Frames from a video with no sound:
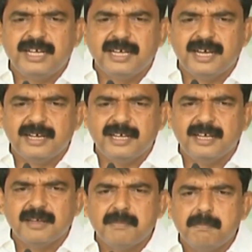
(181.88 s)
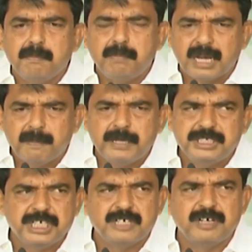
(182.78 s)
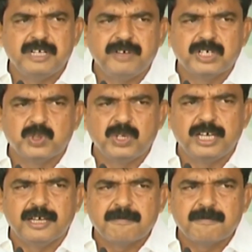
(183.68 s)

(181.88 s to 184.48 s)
రెడ్డి గారిని బలపరిచేటువంటి వ్యక్తుల్ని